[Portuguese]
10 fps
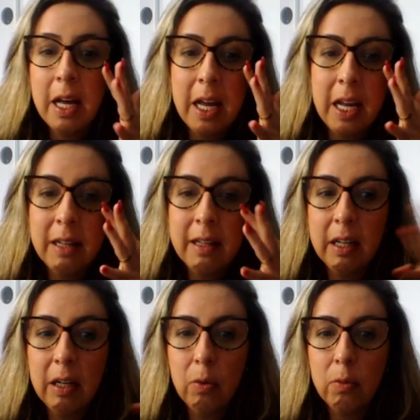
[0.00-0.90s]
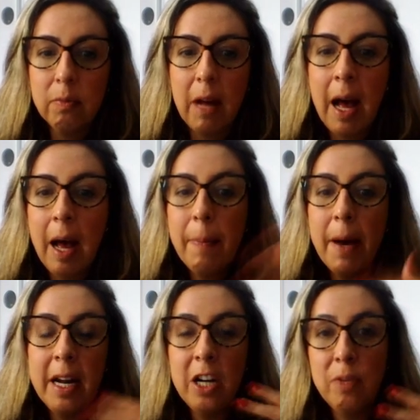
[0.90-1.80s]
Então,
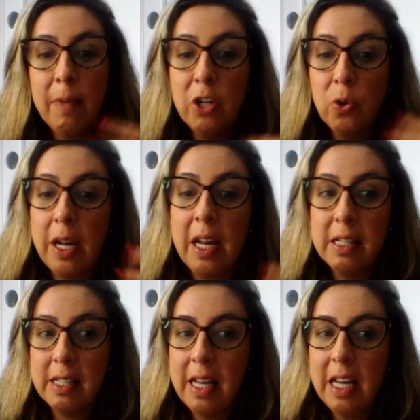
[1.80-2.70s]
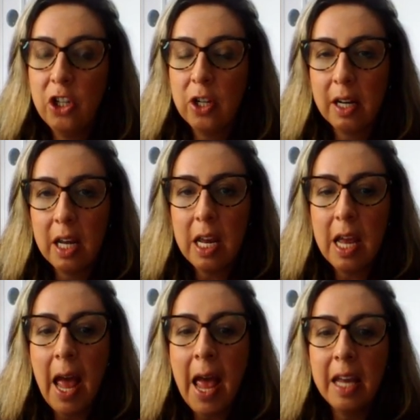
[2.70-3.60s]
aparentemente, o que enseja aqui
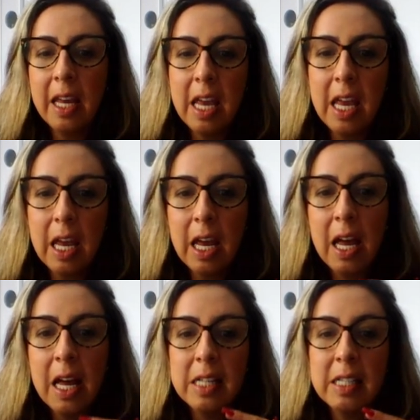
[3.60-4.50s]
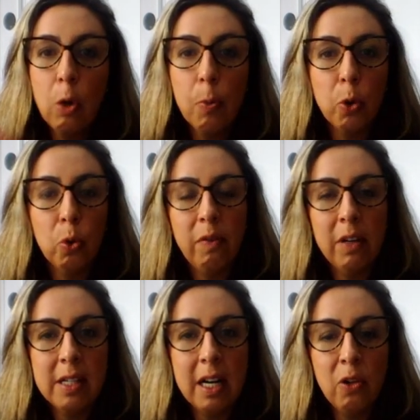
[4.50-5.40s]
é que se o produto foi
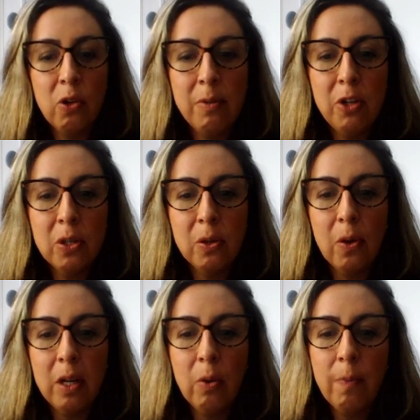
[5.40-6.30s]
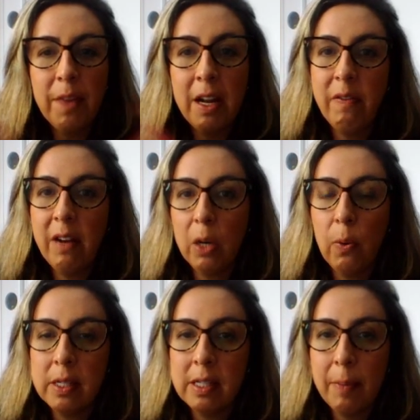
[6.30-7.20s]
lançado em 2018, ele fala que o
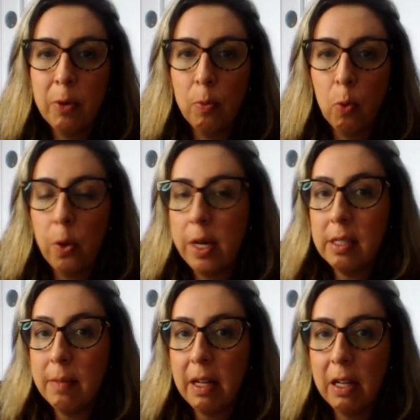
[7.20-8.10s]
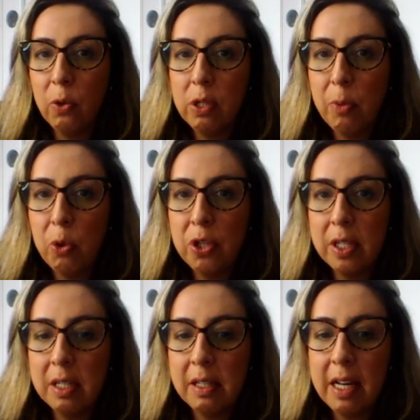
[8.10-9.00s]
WhatsApp tomou conhecimento em
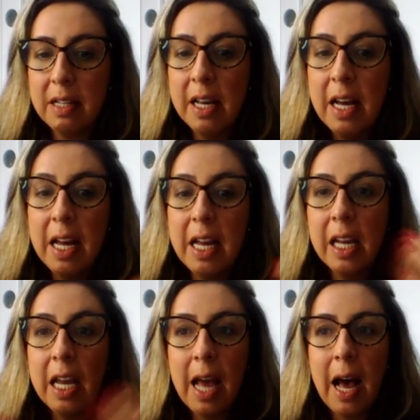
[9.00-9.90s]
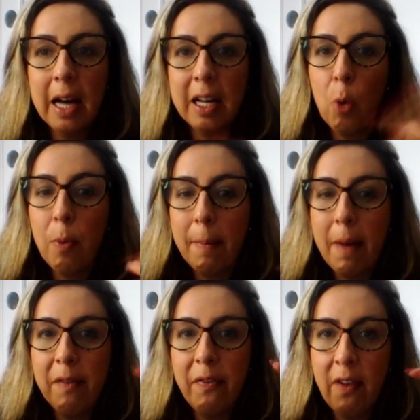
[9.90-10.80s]
2016 e que há que uma
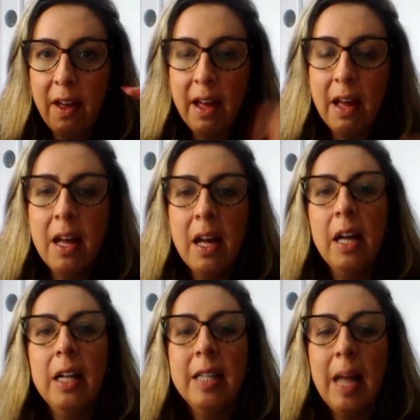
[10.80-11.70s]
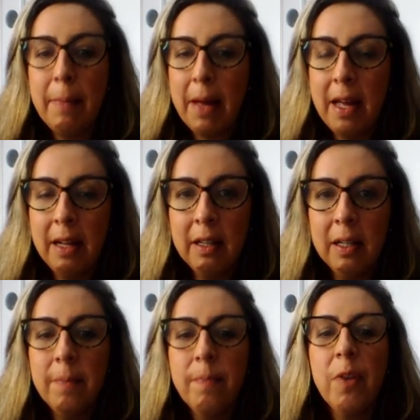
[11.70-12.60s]
má fé da
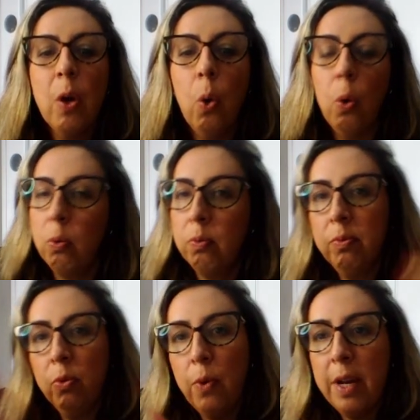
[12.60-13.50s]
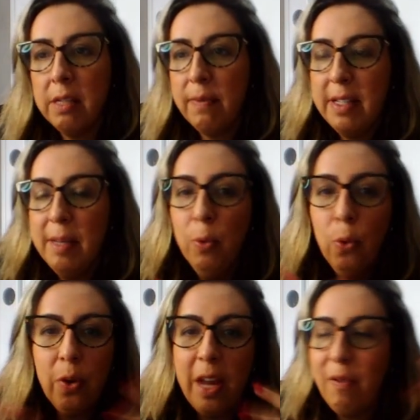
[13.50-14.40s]
Meta ou do
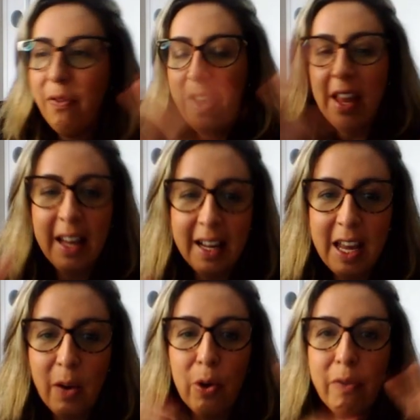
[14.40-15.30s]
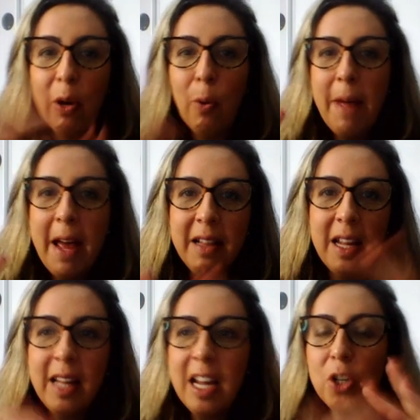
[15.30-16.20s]
ex-Facebook, enfim, aqui quando eu falo Meta,
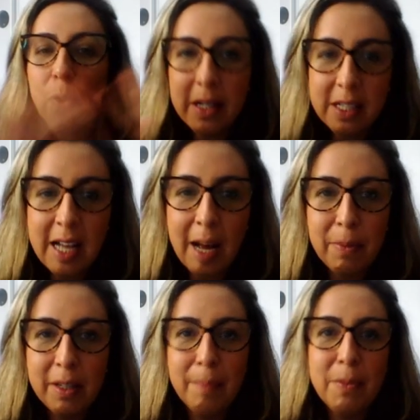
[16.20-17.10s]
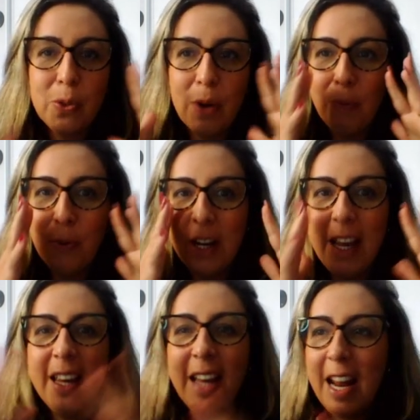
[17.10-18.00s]
entende o WhatsApp, tá, pessoal?
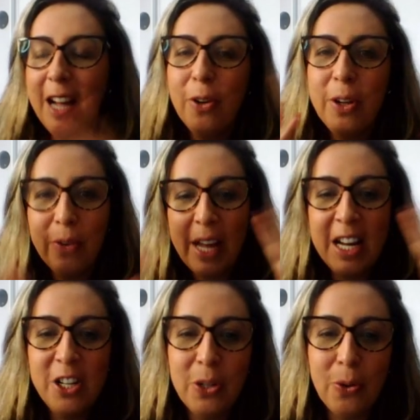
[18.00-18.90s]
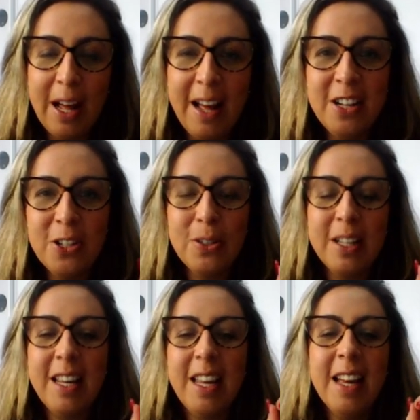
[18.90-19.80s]
Porque querendo ou não, quem é titular disso
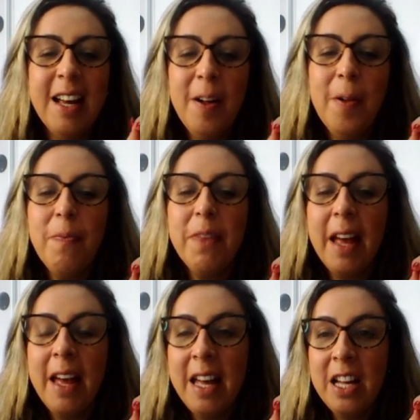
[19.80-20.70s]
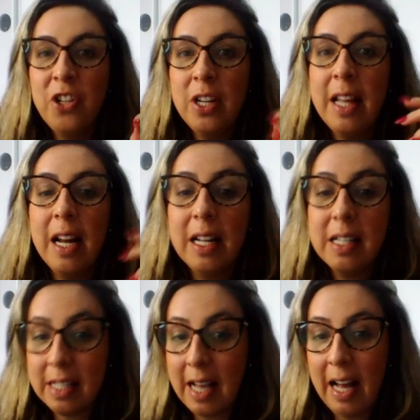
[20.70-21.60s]
daqui. É de ter
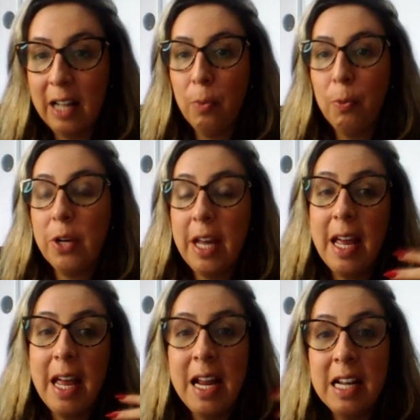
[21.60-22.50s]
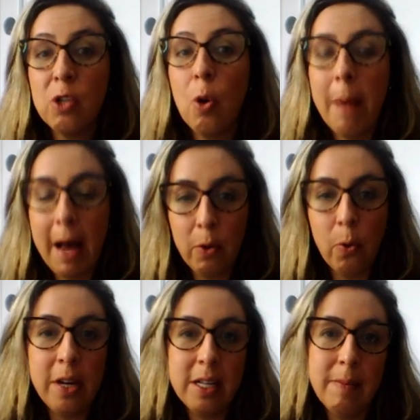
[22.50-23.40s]
lançado, porque eles tomaram
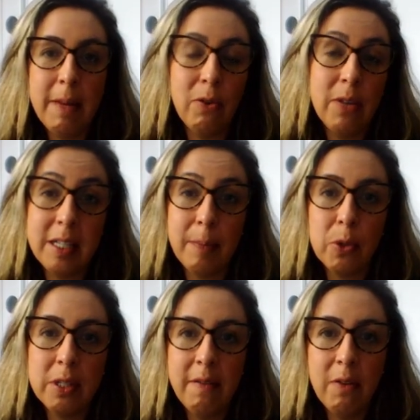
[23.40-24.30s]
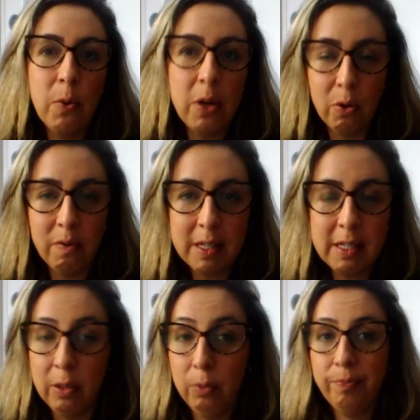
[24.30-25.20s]
conhecimento dessa possível
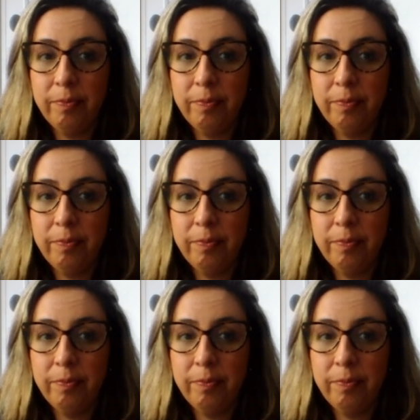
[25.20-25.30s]
inovação.